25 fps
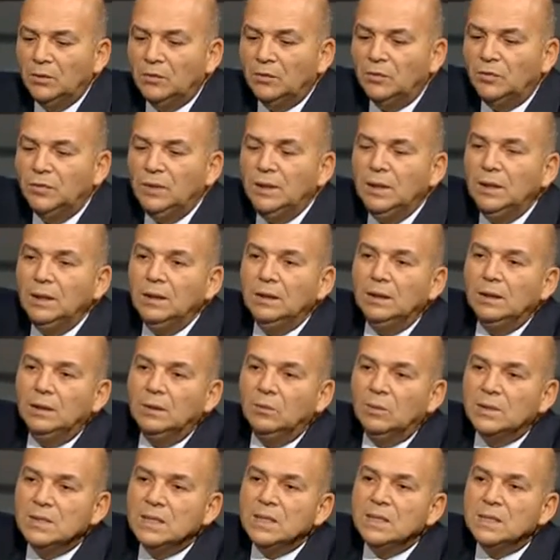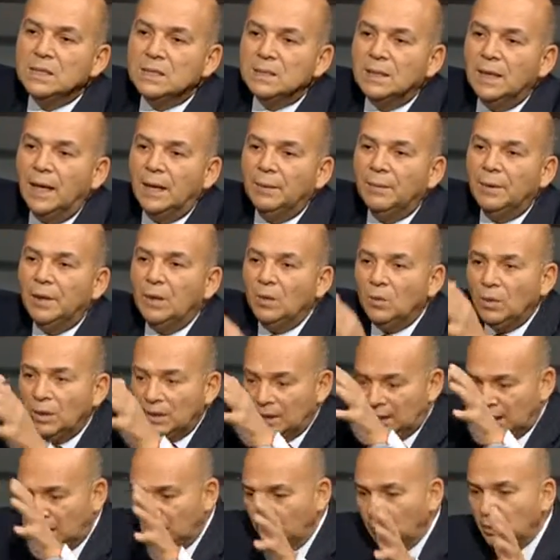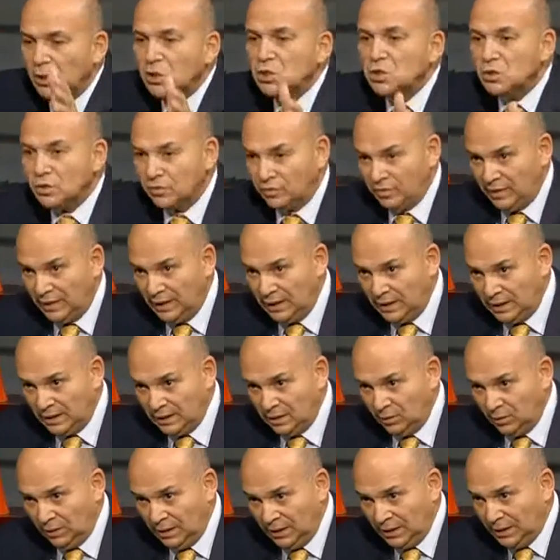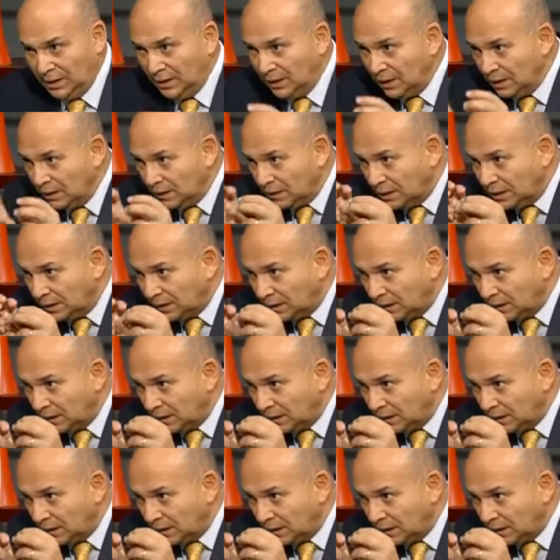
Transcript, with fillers: في وزير السياحة بقى هو اللي بيشرف على ولكن